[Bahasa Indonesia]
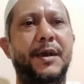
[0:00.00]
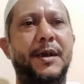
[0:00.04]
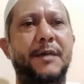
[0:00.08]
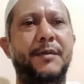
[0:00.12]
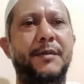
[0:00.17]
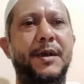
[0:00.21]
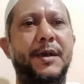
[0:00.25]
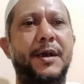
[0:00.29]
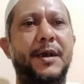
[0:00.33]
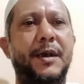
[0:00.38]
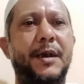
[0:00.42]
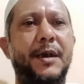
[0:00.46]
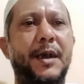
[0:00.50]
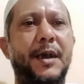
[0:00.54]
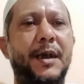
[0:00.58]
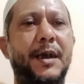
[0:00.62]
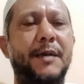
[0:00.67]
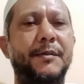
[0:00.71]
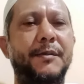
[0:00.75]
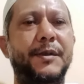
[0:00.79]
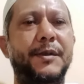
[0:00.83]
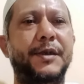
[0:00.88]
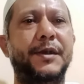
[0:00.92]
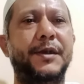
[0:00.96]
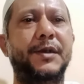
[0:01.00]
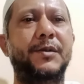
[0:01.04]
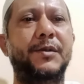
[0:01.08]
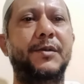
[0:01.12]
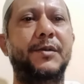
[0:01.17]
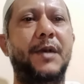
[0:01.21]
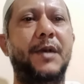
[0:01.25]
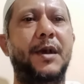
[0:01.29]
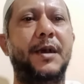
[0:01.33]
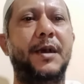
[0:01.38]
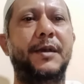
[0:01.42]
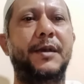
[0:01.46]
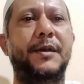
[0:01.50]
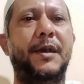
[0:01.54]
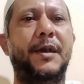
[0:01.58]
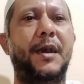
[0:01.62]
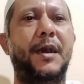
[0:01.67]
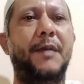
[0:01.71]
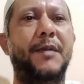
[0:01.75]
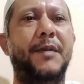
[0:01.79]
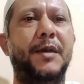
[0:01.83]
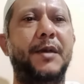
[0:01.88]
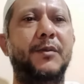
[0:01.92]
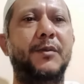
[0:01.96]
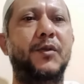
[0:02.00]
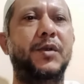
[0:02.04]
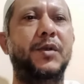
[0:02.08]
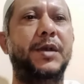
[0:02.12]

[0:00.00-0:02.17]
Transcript: mempunyai iman yang tinggi pula